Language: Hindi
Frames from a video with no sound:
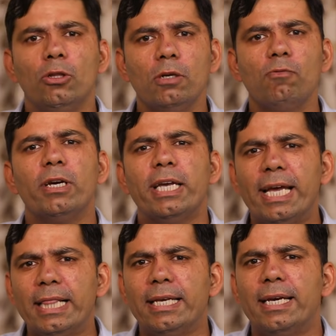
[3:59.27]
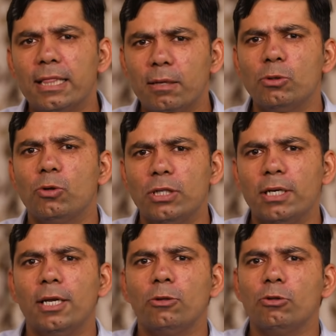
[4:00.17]
तो जब वो खेलते खेलते भी
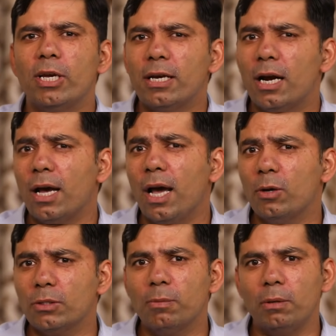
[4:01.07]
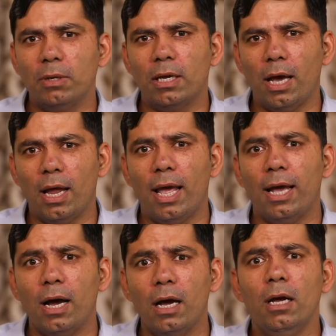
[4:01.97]
सोचेंगे तो जो एक लड़का है उसके मन में ख्याल
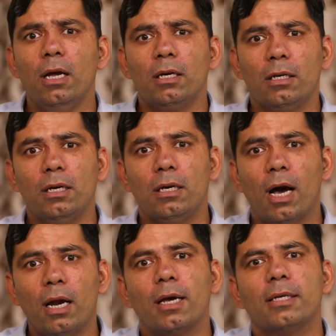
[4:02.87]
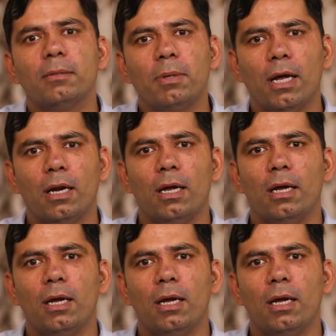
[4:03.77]
आएगा कि खाना कैसे बनाना